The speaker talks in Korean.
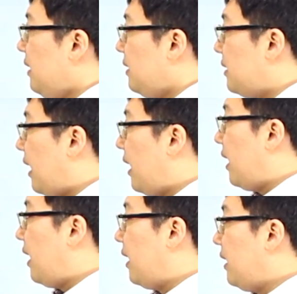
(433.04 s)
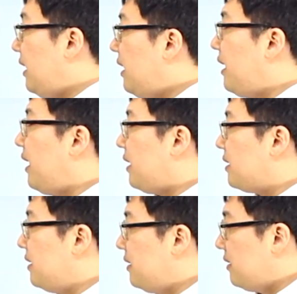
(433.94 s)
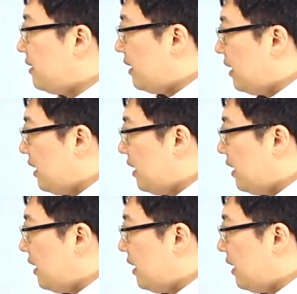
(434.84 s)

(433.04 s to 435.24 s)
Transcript: 자, 이게 그